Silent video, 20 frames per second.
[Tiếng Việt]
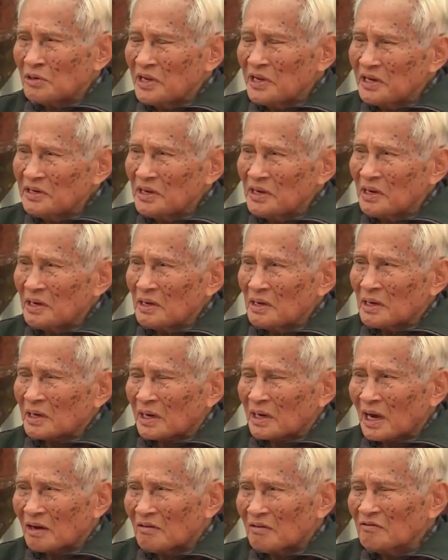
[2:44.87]
cho nên
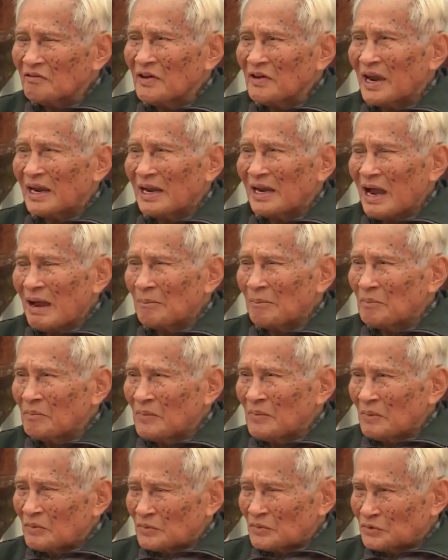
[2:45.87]
cần phải làm
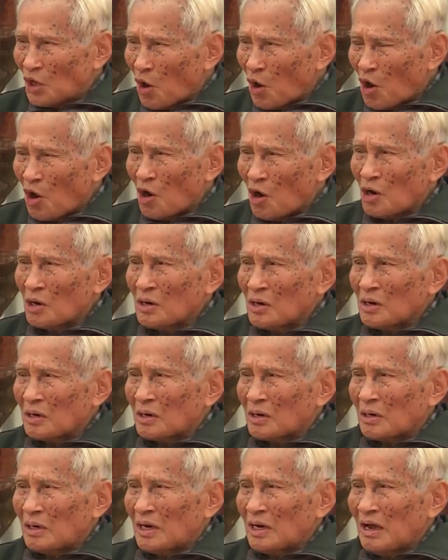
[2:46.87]
rõ
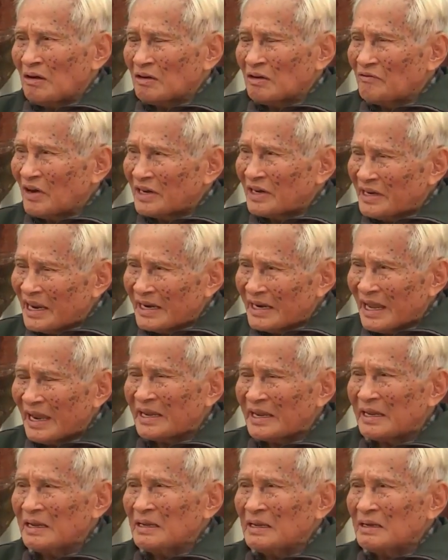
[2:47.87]
là vấn đề
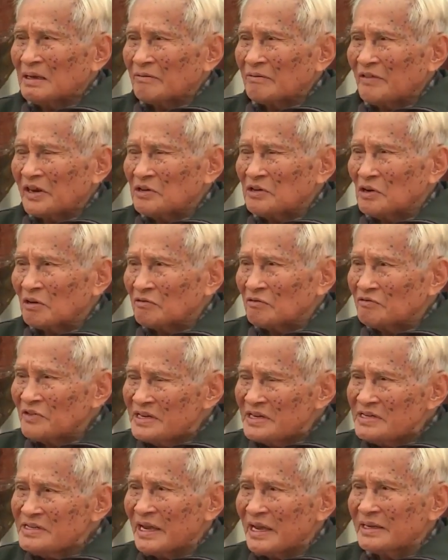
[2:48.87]
này phải được
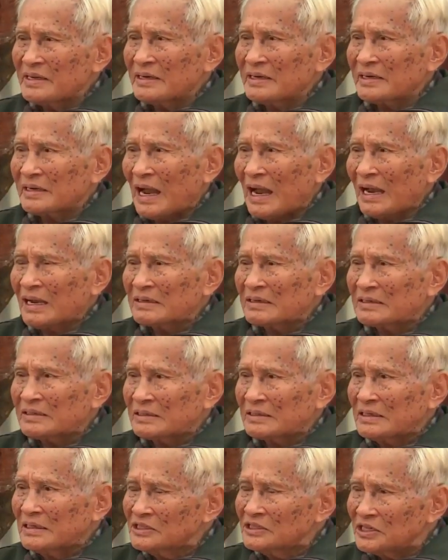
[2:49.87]
vinh danh các
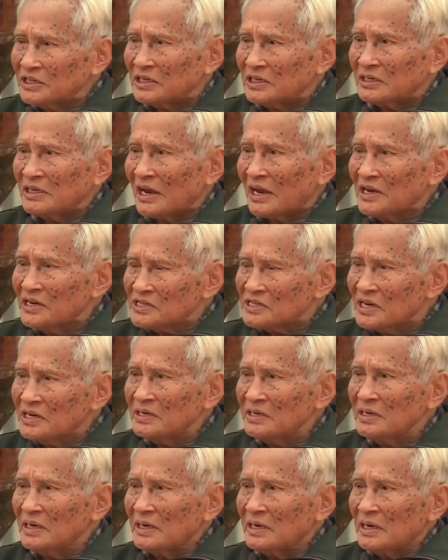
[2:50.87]
chiến sĩ đã hy
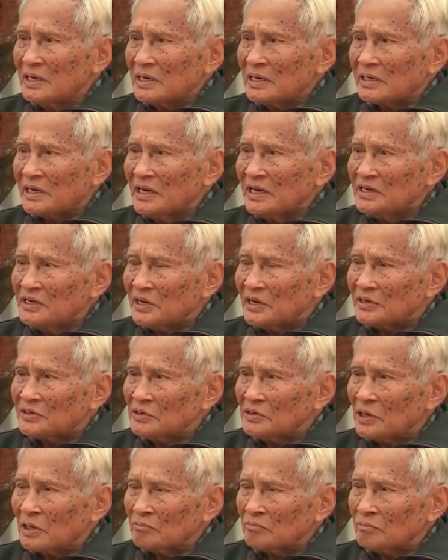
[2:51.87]
sinh trên
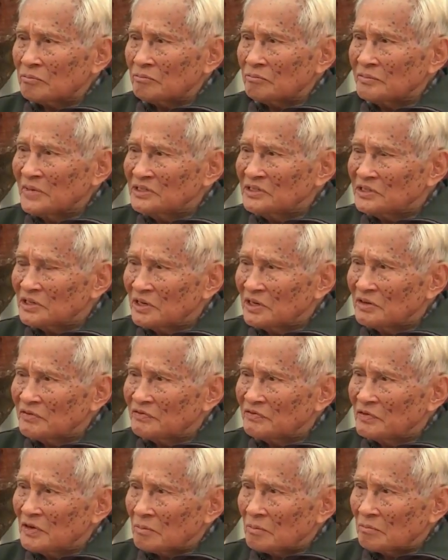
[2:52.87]
chiến trường biên
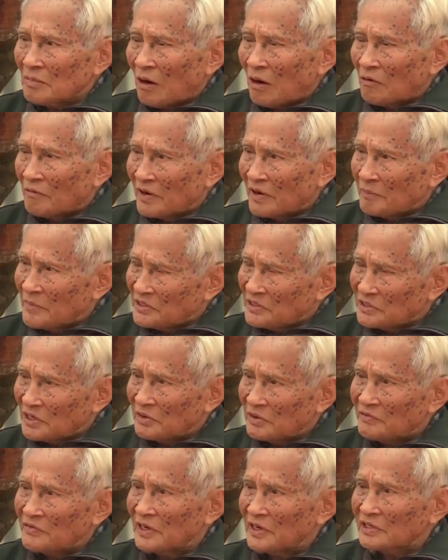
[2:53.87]
giới, bảo vệ biên
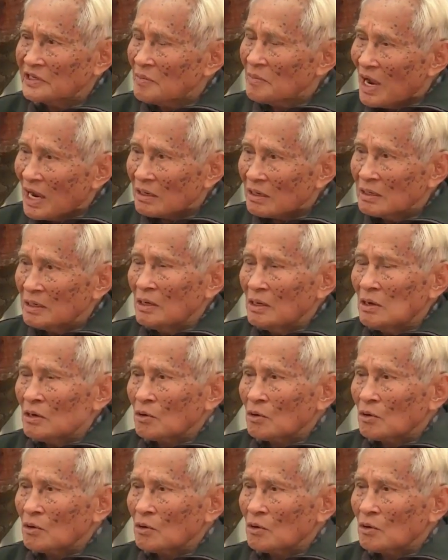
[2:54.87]
giới phía Tây Bắc